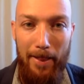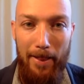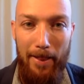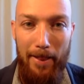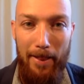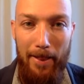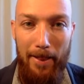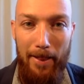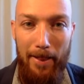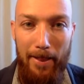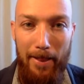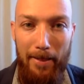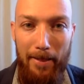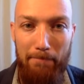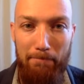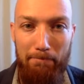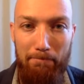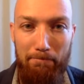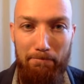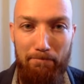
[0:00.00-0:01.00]

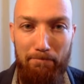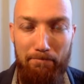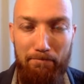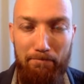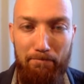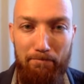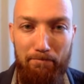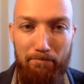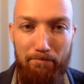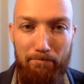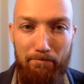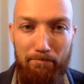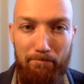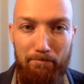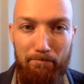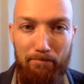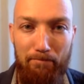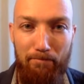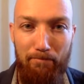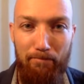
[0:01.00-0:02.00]
Euh,
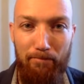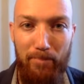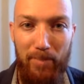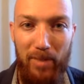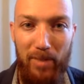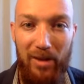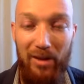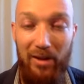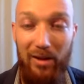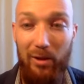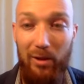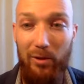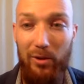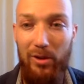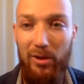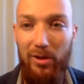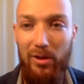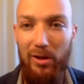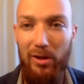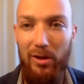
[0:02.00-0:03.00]
il y a
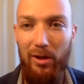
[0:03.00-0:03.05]
aussi